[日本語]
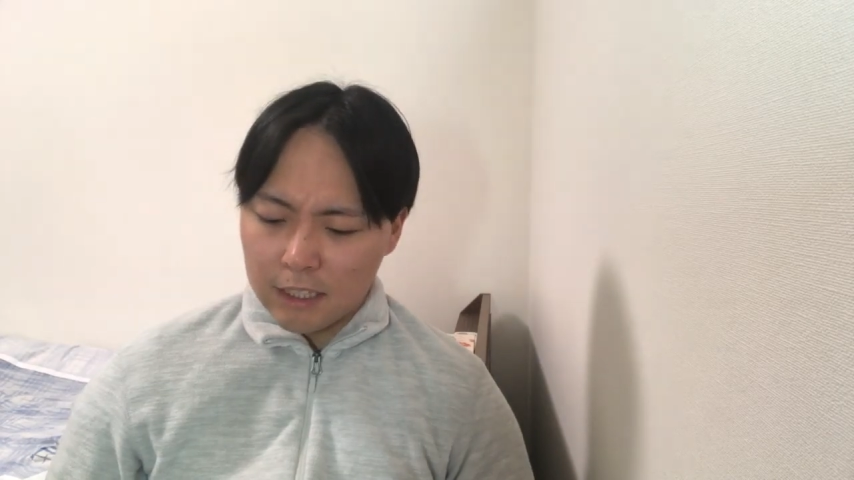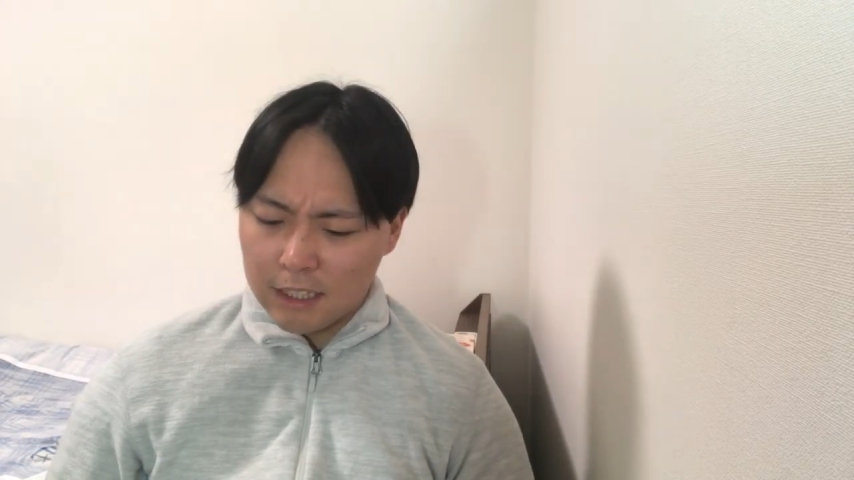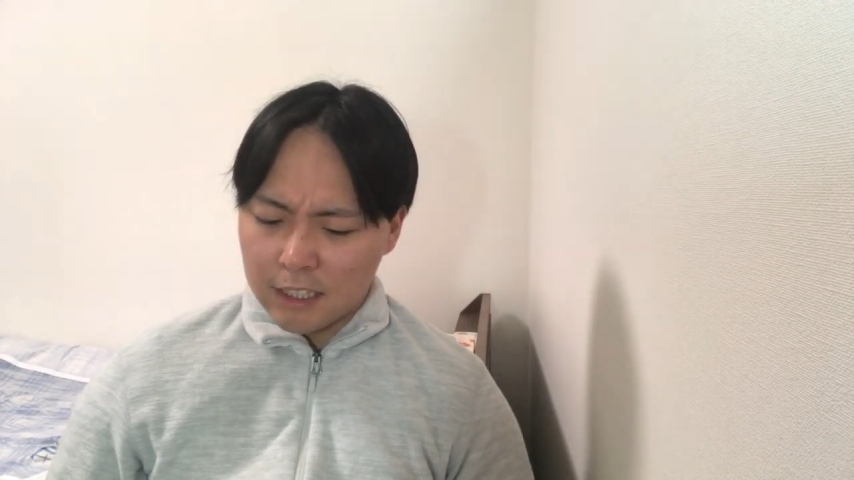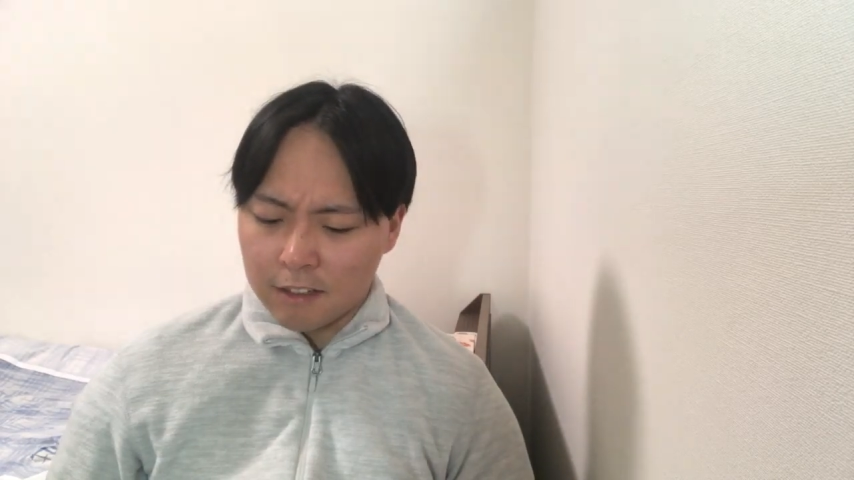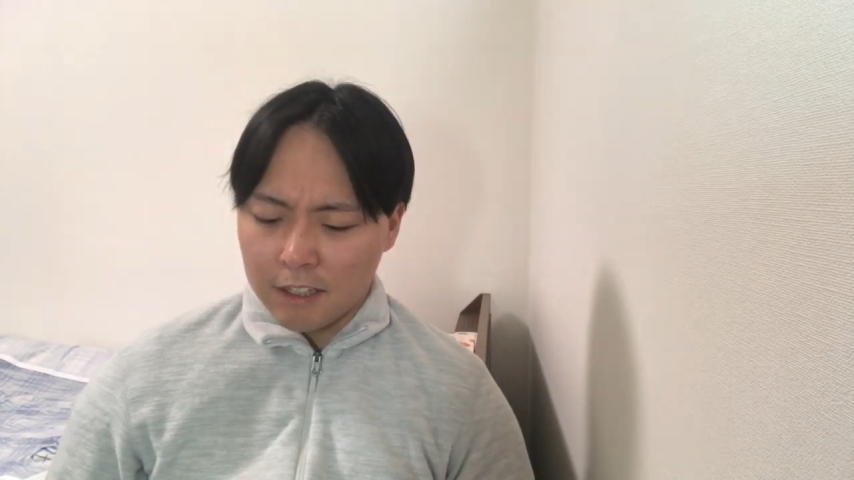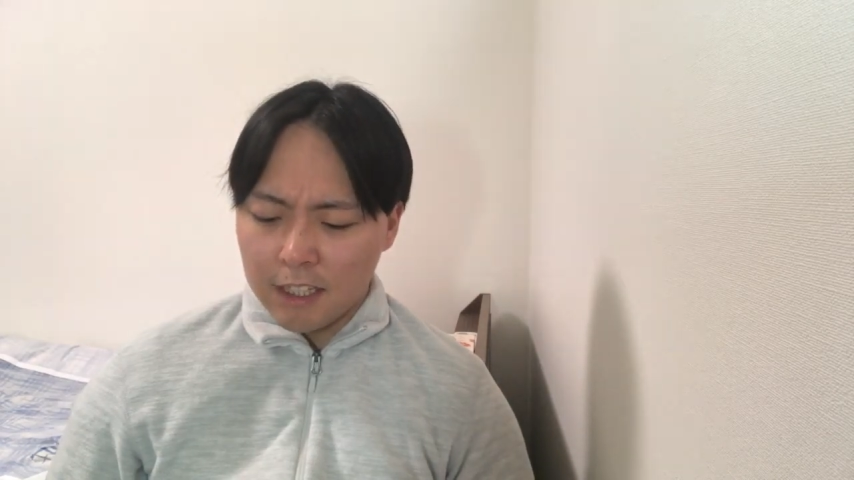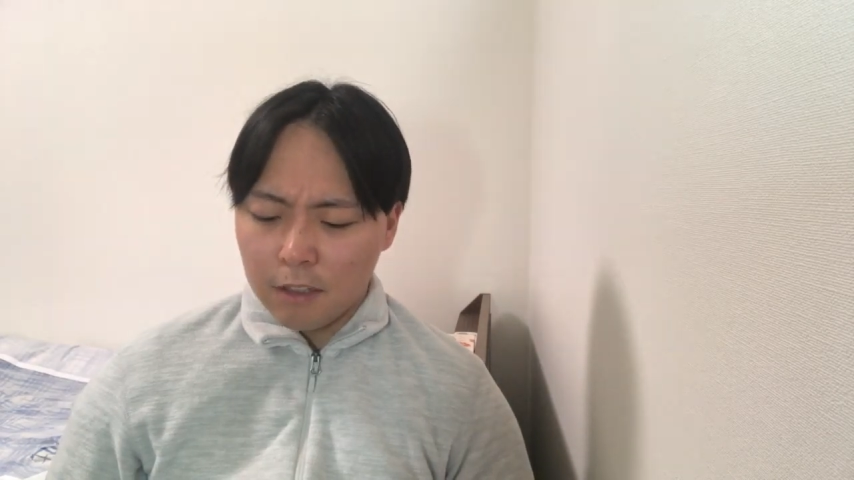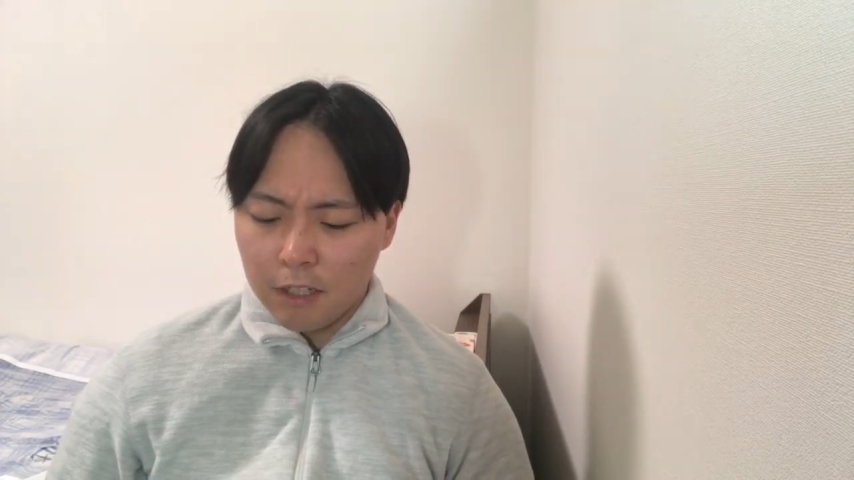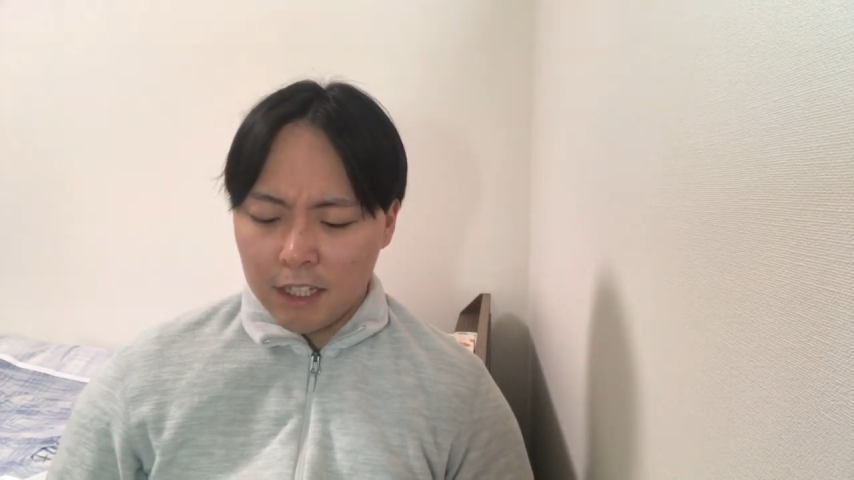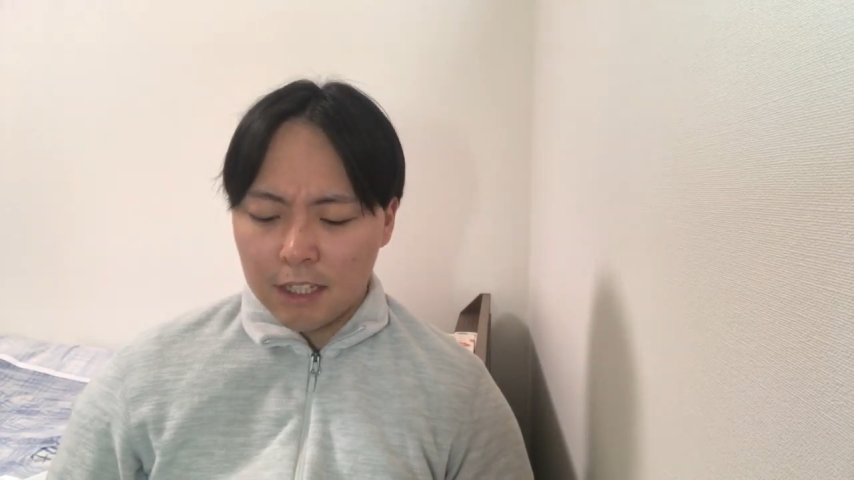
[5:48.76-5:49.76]
なんていうか
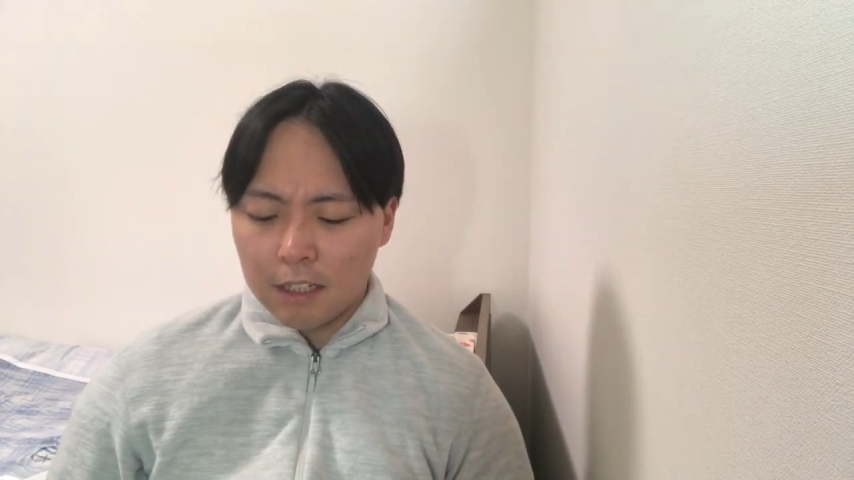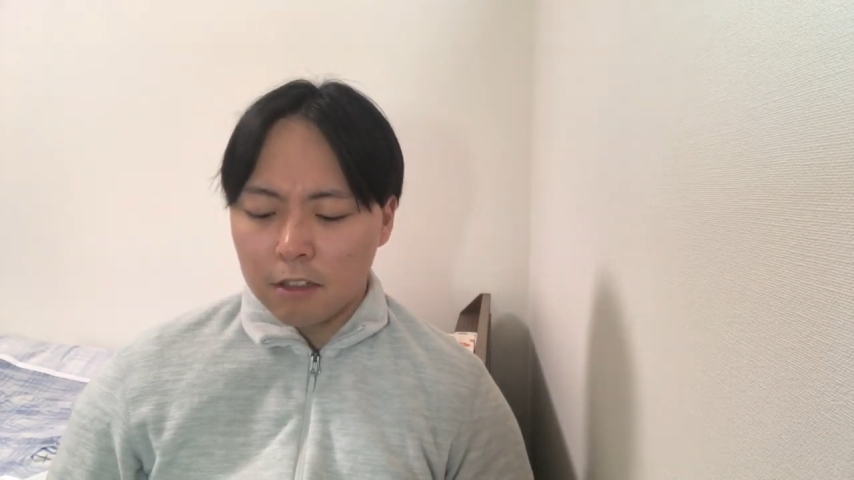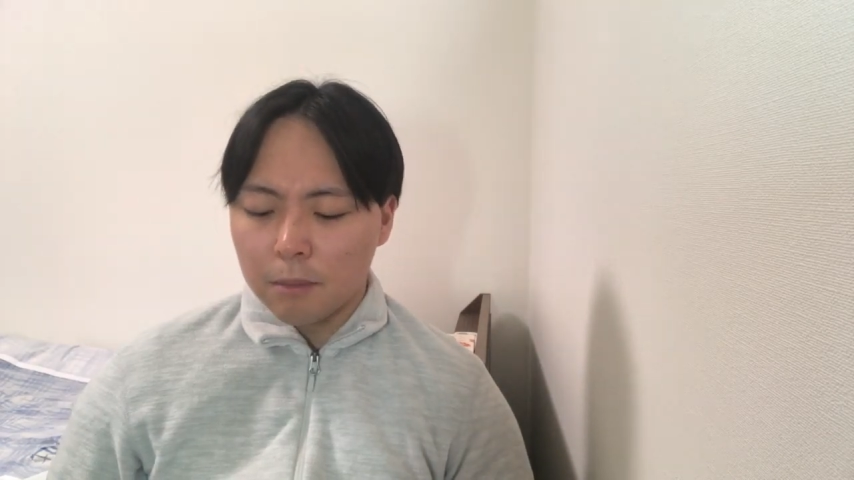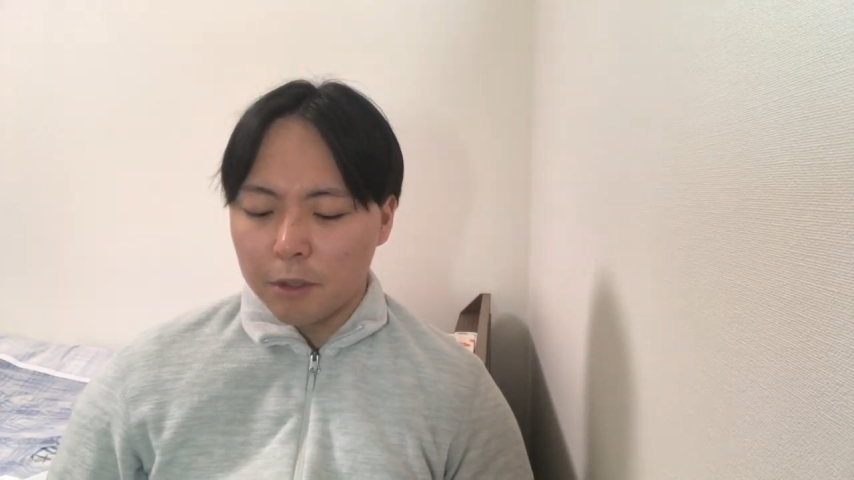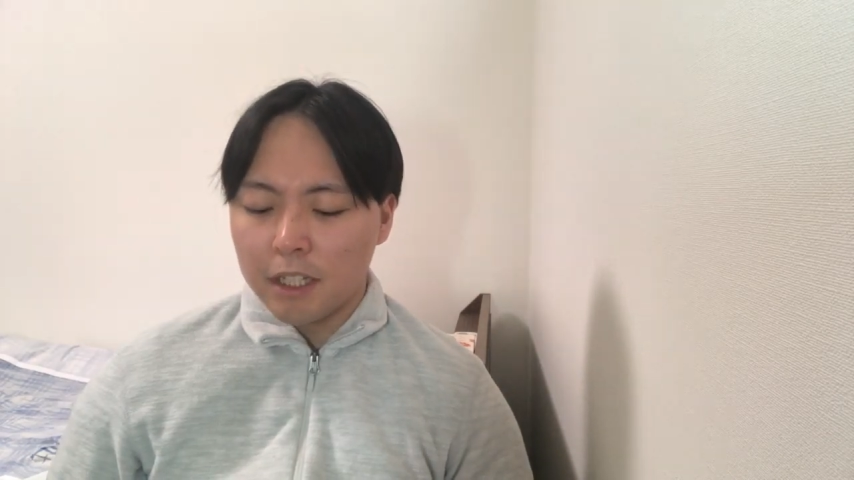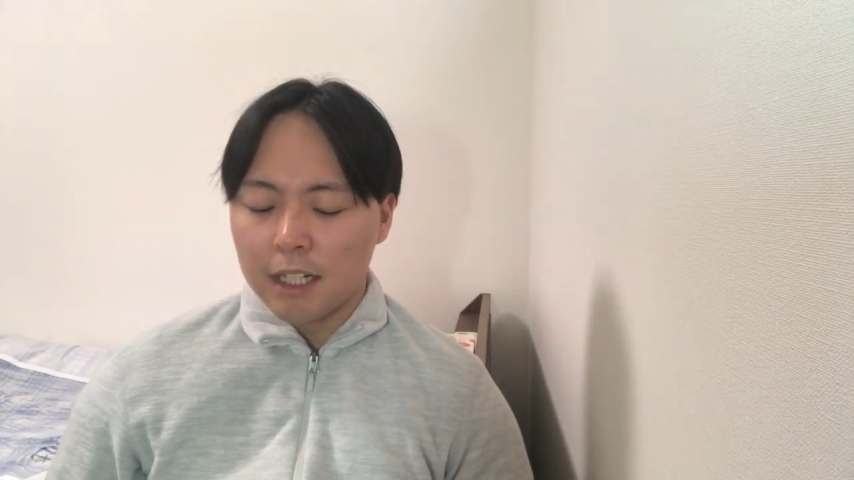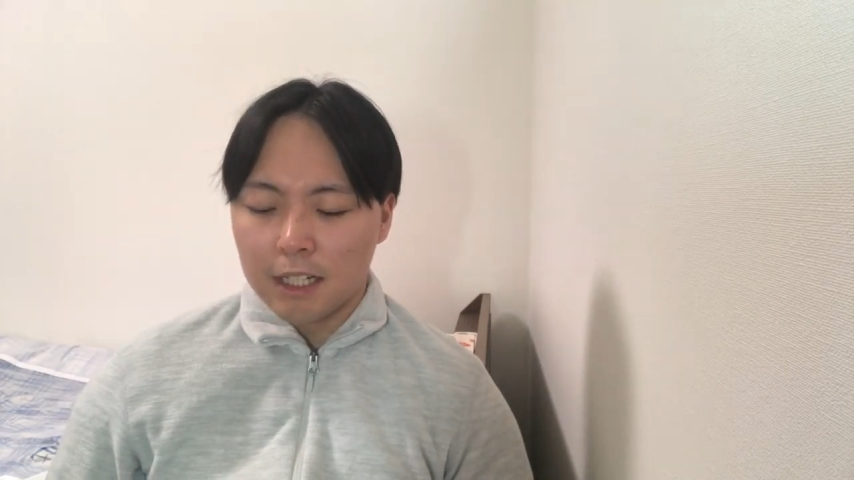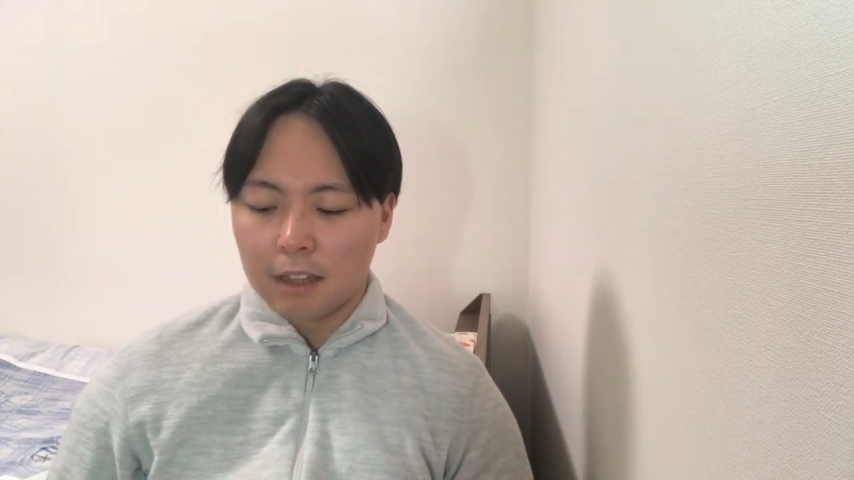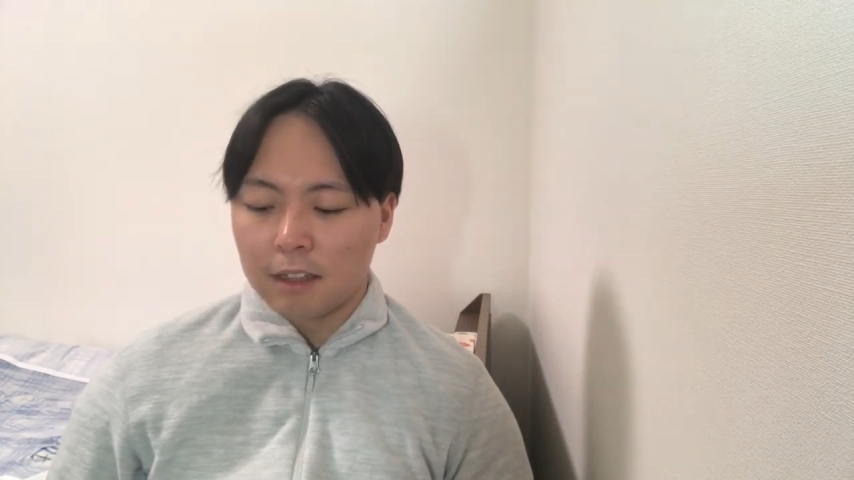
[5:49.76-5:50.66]
行きたくても行けなかっ